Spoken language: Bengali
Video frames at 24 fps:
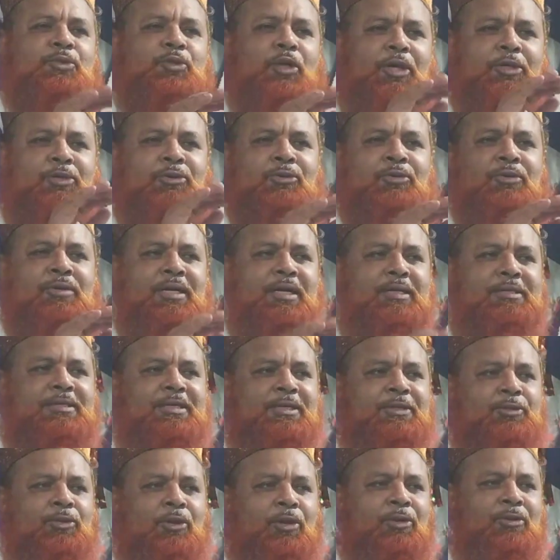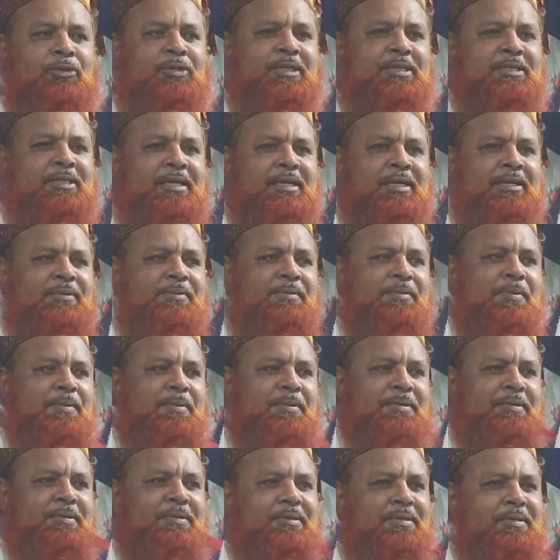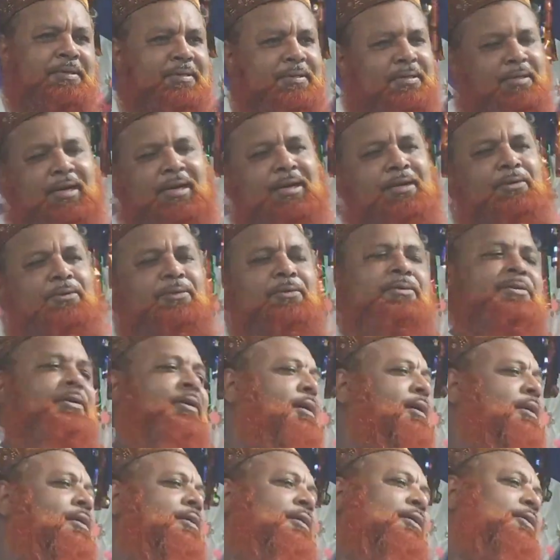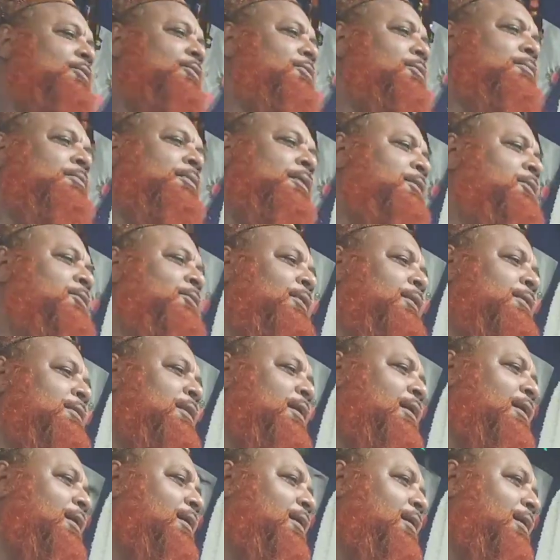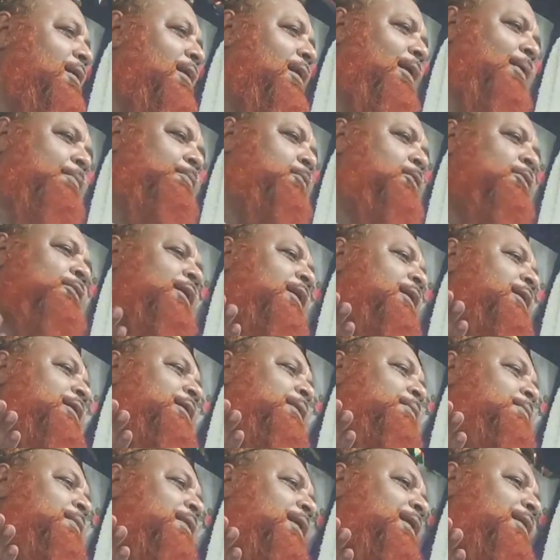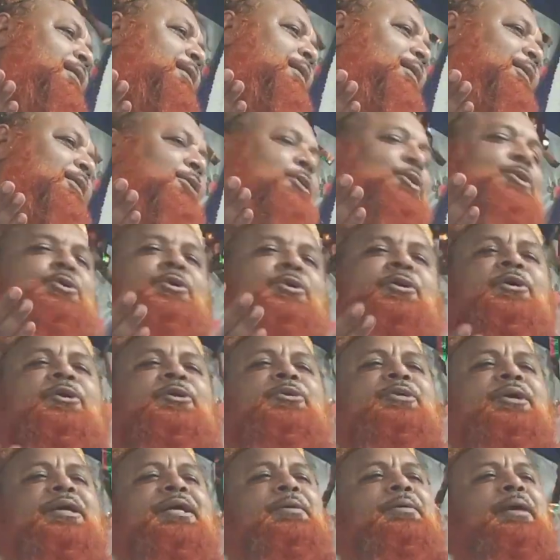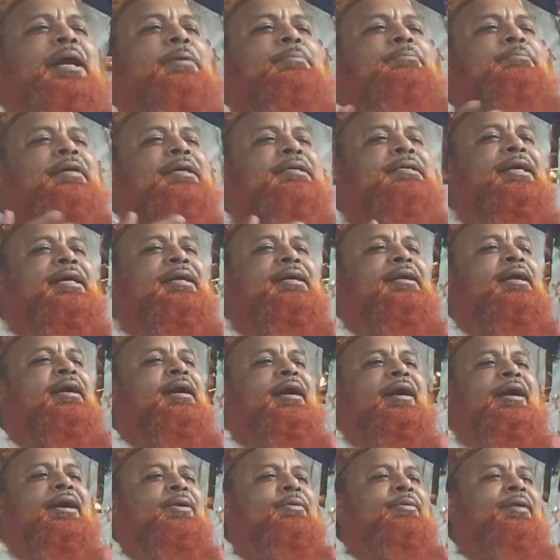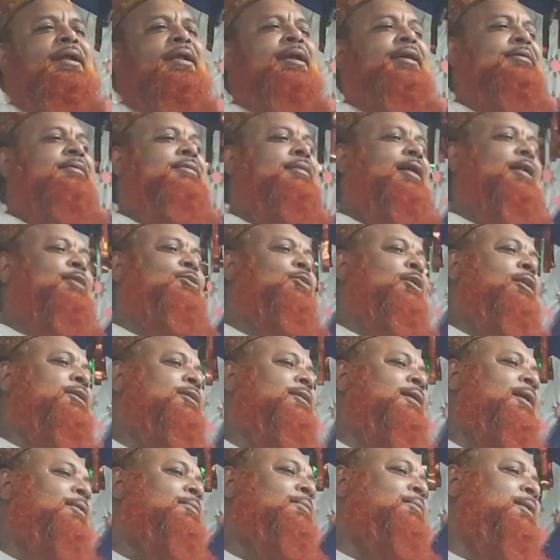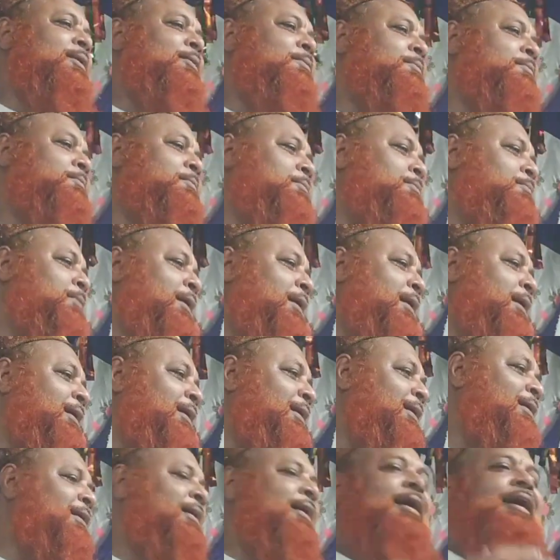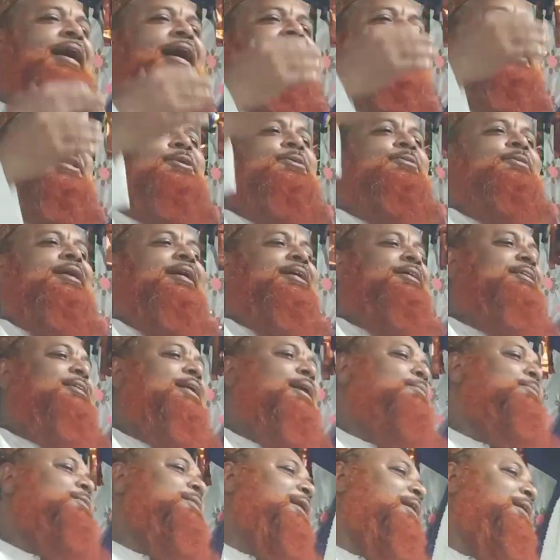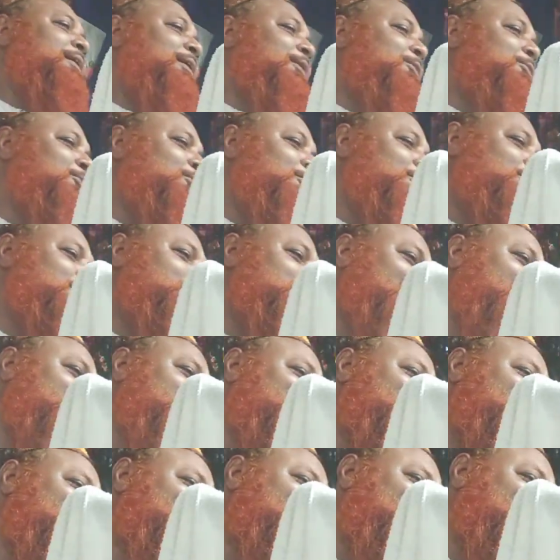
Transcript: জয়তুন গাছের তলদেশে নাহানু খলাক নাকুম আজুয়াজা আব্বুজান কেবলার জোর করে আম্মাজান হাওয়া আলাহ বানালেন আদম আলাহ আল্লাহ ঘুম ভাঙিয়ে